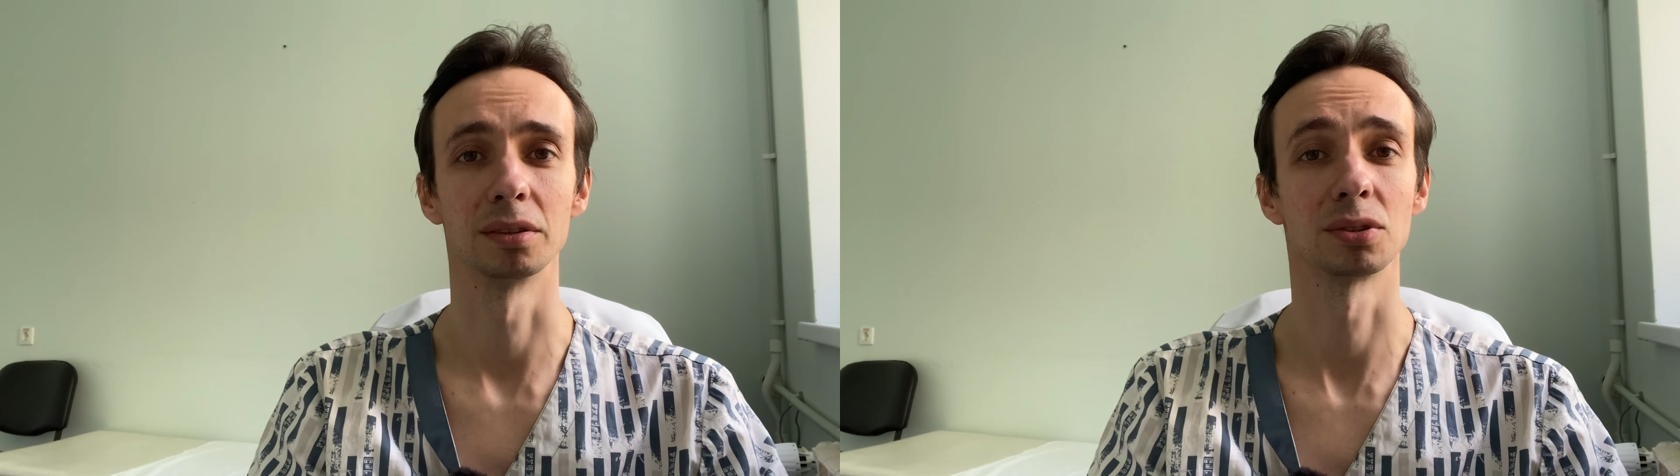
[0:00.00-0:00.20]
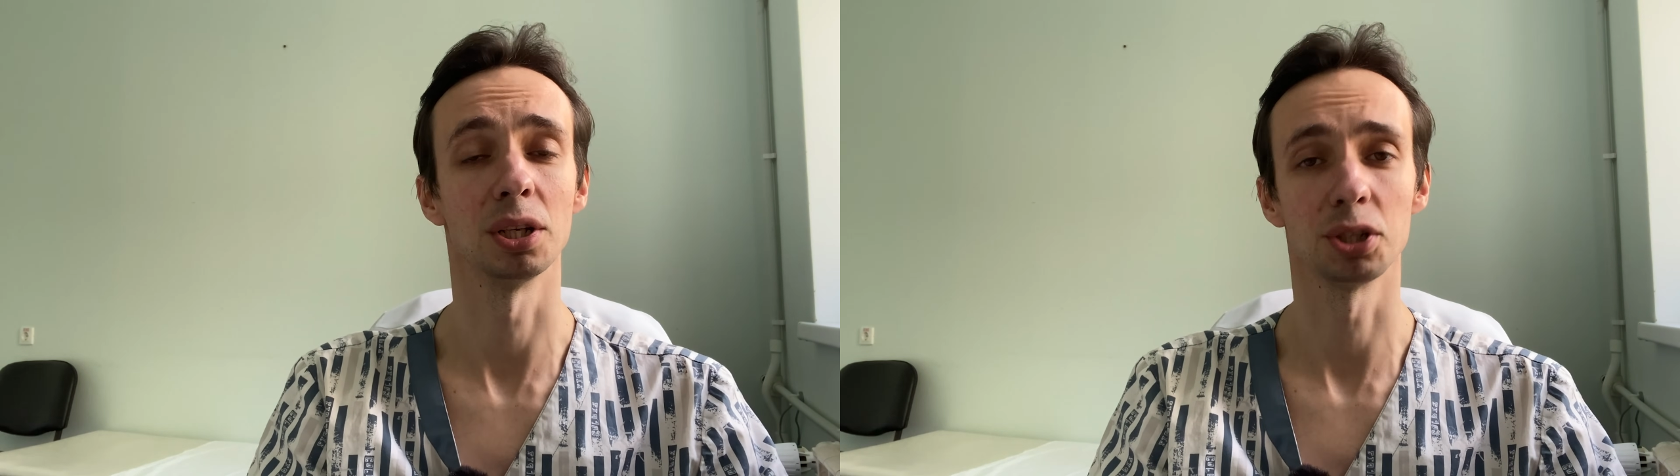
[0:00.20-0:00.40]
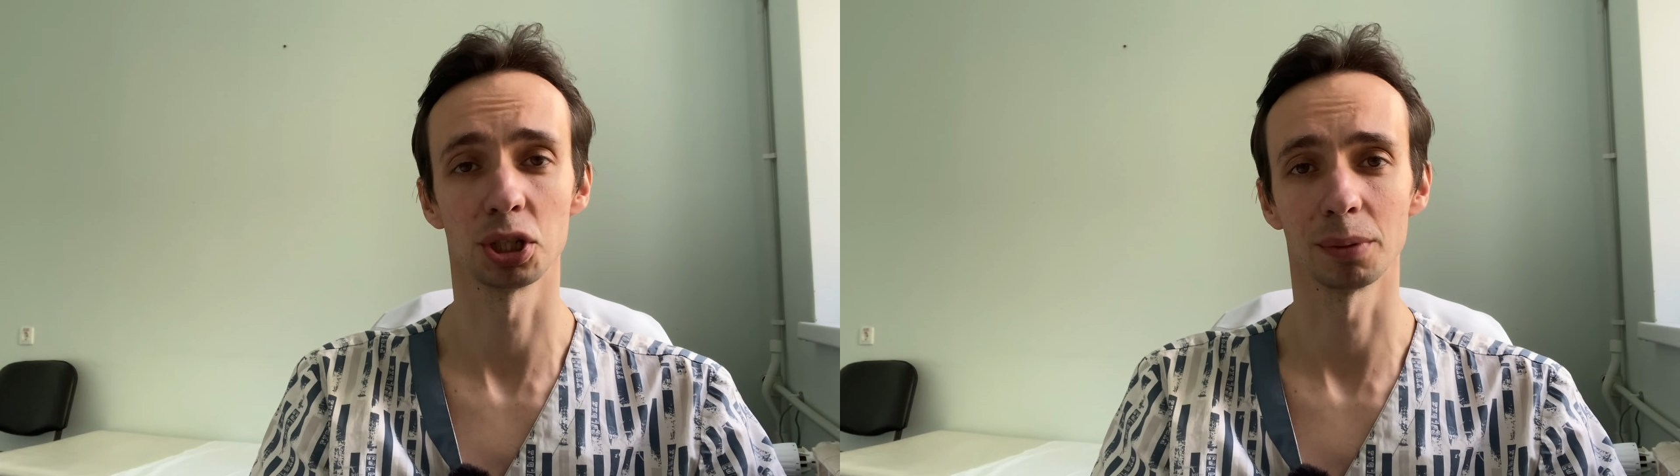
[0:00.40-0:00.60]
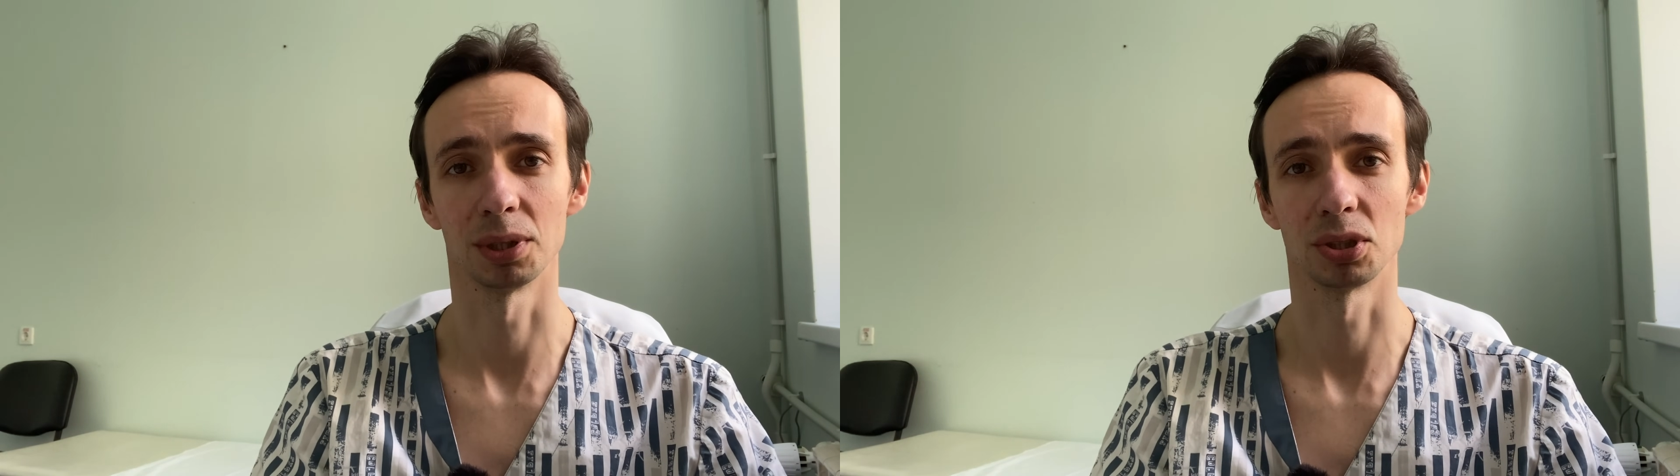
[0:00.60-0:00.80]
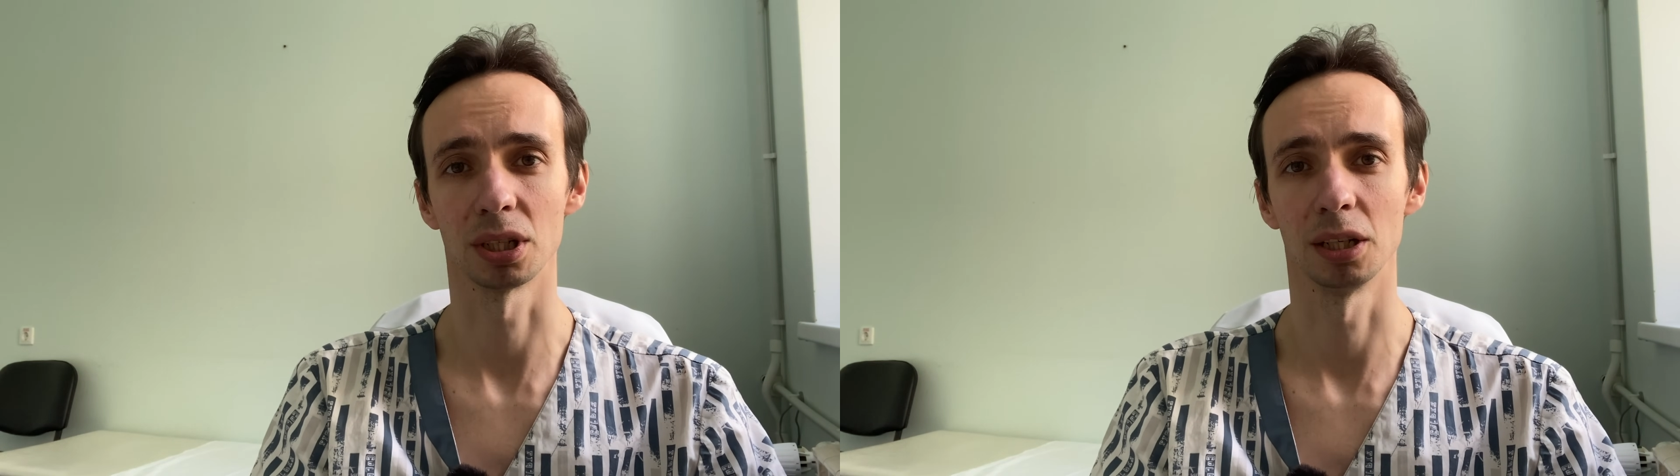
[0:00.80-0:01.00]
с
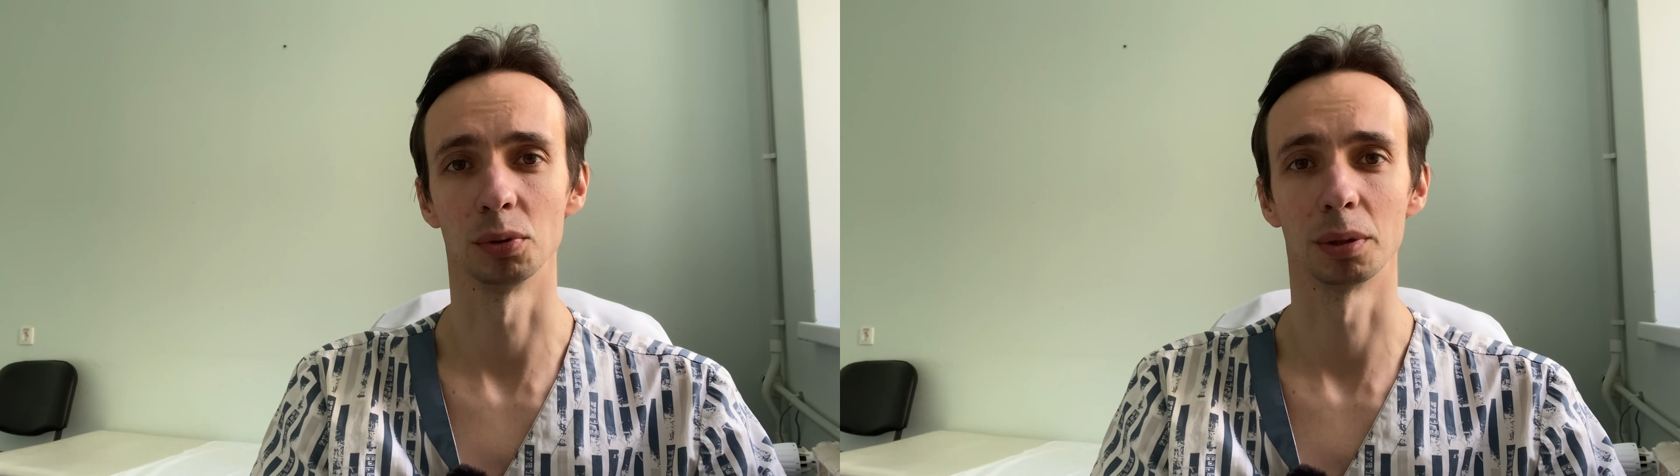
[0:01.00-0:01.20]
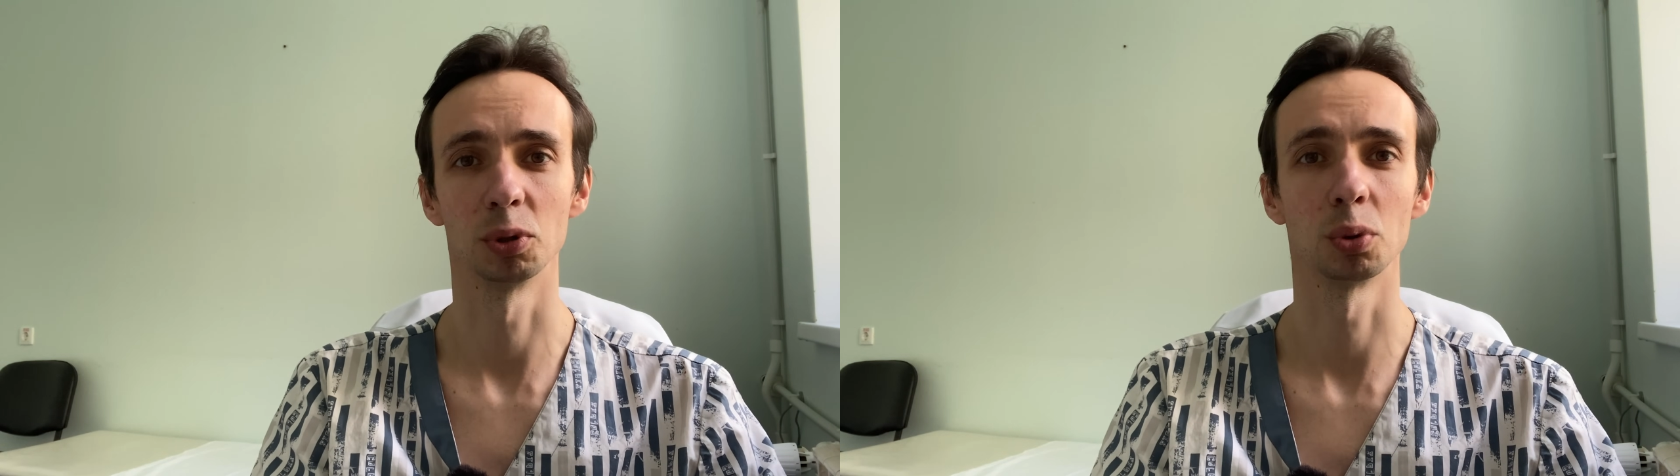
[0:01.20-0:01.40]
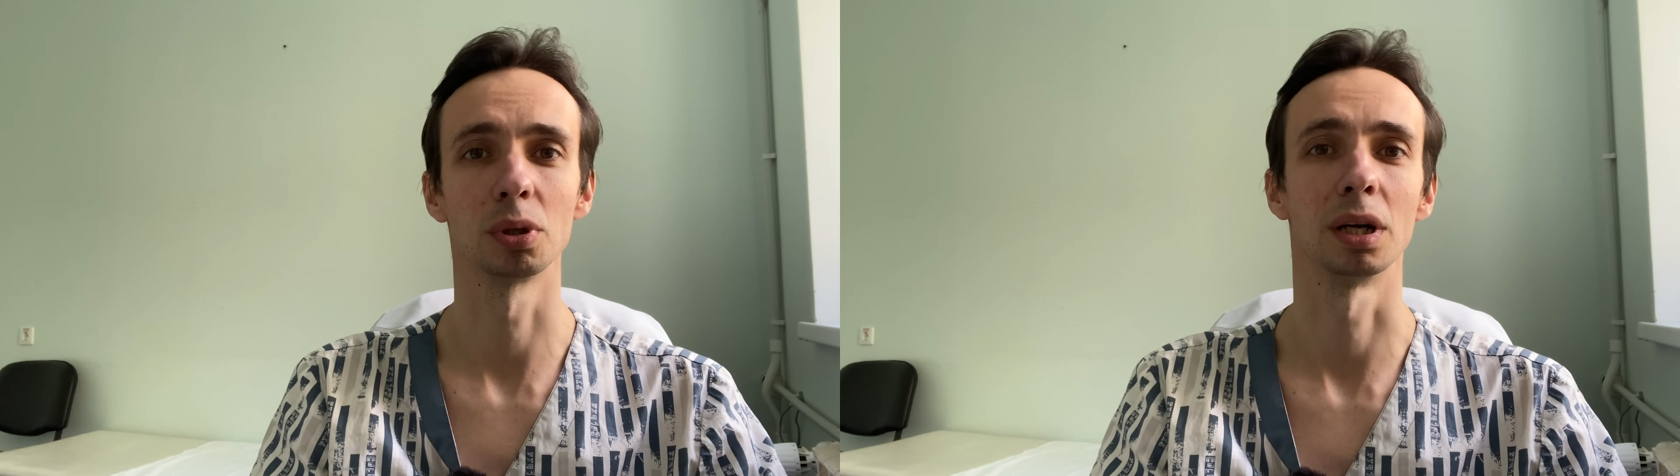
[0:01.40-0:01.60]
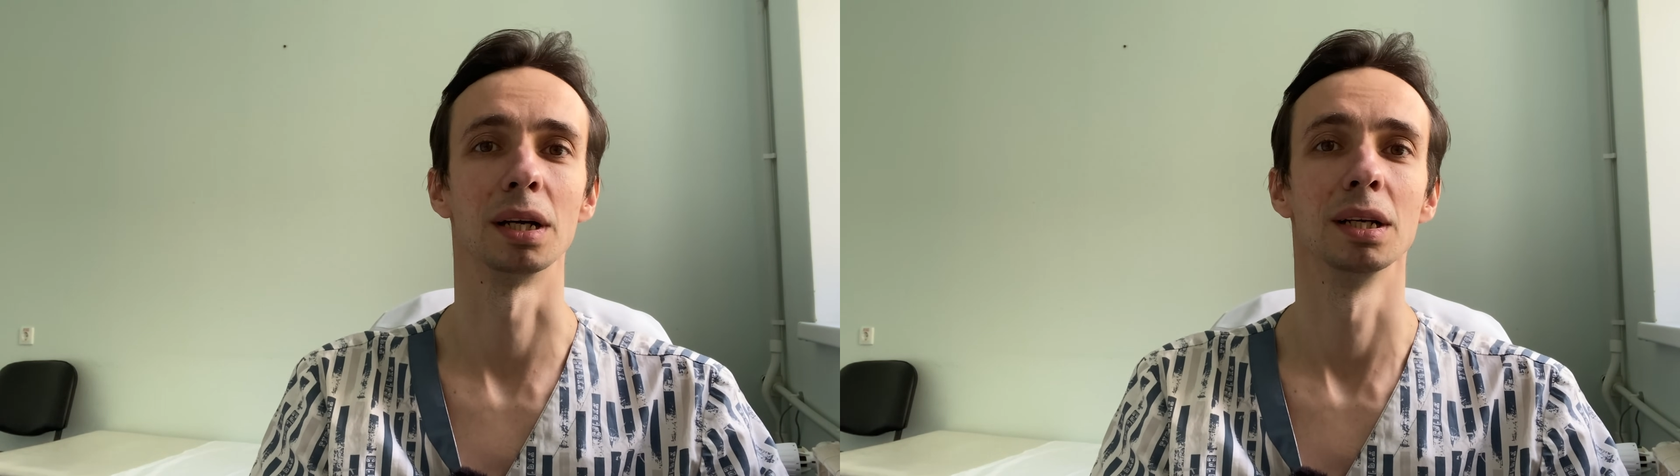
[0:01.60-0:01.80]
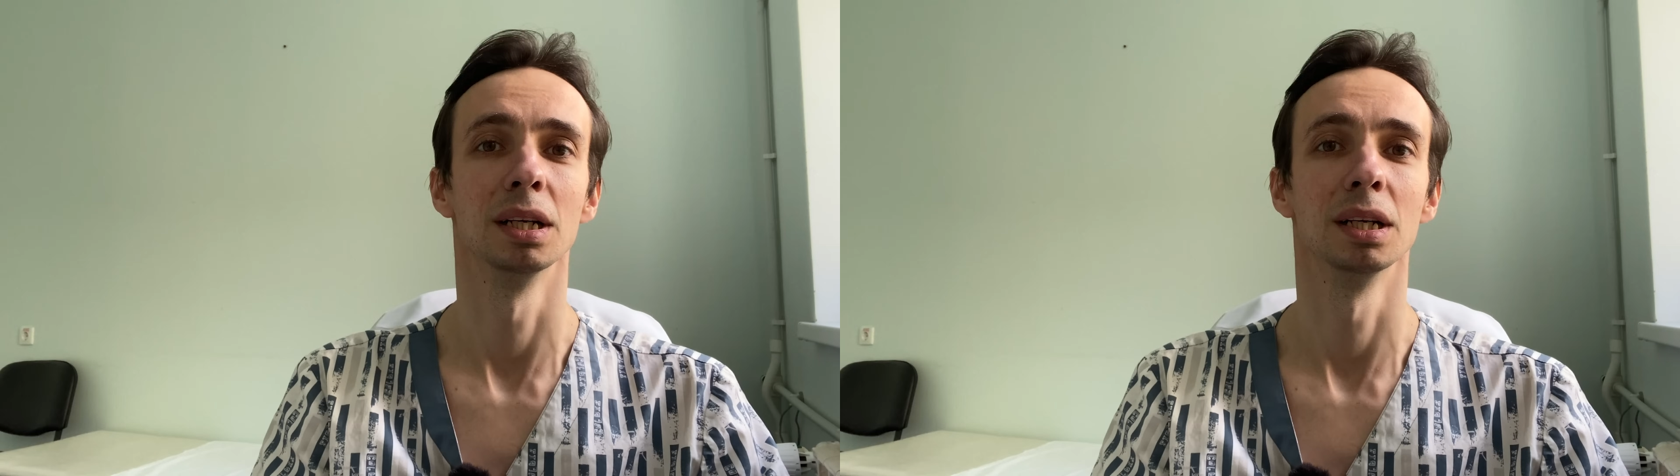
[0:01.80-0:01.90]
лечебной целью намного